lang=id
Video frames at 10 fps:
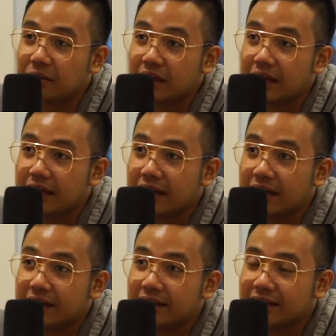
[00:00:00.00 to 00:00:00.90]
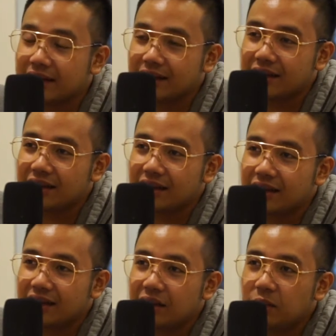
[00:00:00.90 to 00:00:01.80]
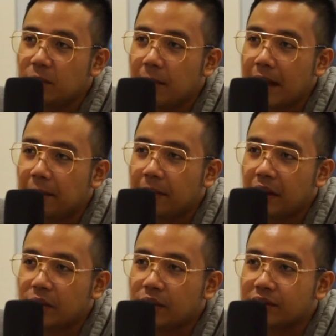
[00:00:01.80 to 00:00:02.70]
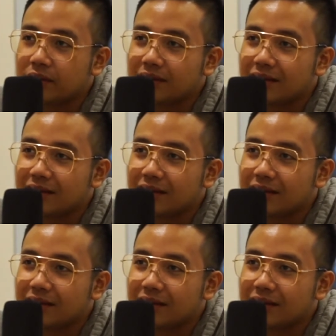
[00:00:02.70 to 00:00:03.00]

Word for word: kan wow. Bat. ini belum apa-apa loh